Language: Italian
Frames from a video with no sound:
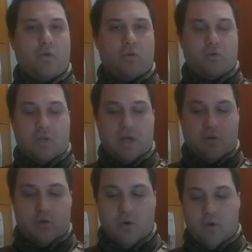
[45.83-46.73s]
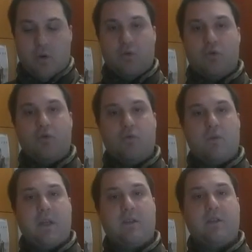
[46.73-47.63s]
cioè,
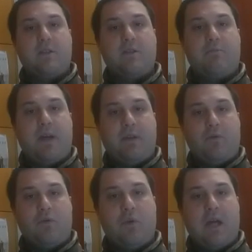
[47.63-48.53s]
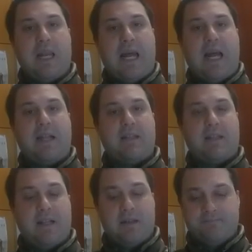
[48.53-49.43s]
conosciuta rispetto alle
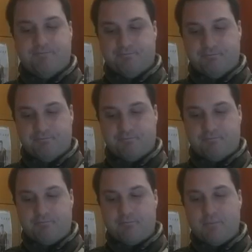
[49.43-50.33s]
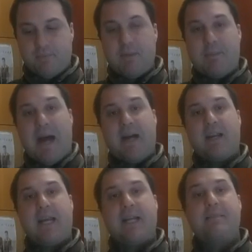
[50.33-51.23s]
altre
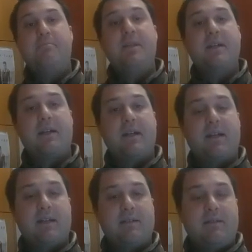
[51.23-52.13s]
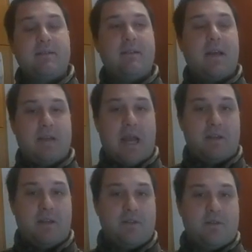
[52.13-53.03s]
marche di birre
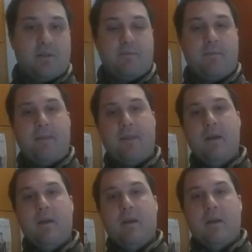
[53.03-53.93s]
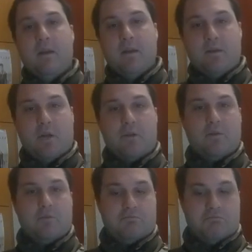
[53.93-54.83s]
tedesche. Di
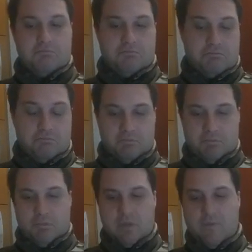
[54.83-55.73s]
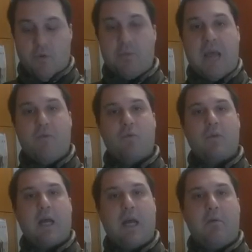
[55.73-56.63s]
solito l'avevo
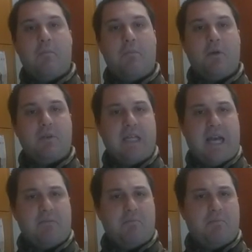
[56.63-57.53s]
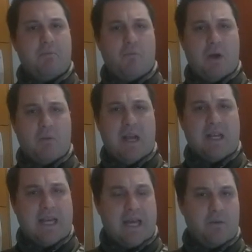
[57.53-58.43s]
avuta un po' di an-
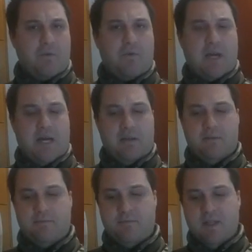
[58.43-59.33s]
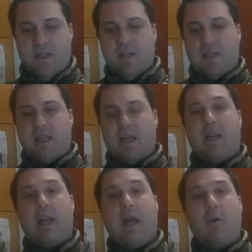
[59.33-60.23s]
qualche anno fa, che
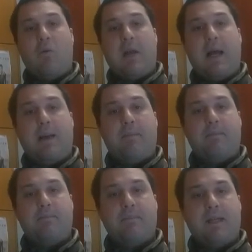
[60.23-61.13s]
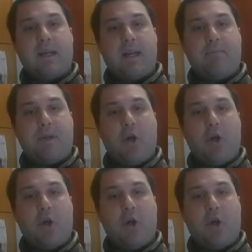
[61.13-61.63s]
era una birra però